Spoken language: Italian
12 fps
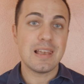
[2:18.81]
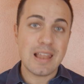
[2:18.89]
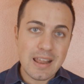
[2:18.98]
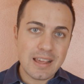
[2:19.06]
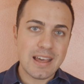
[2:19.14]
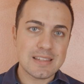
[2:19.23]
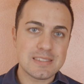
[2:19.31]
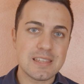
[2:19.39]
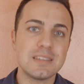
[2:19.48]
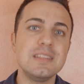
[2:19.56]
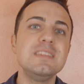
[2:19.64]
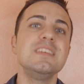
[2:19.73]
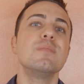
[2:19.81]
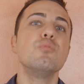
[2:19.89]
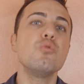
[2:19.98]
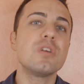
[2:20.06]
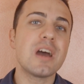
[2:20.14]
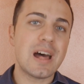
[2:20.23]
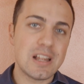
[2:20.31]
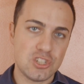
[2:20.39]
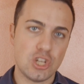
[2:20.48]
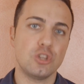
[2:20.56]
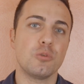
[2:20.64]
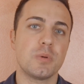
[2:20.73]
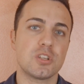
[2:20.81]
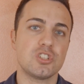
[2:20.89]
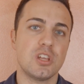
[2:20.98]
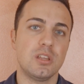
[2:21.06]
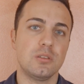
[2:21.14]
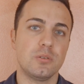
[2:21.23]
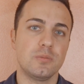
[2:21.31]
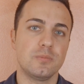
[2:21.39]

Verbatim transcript: la ragazza ti dia buca al 100%.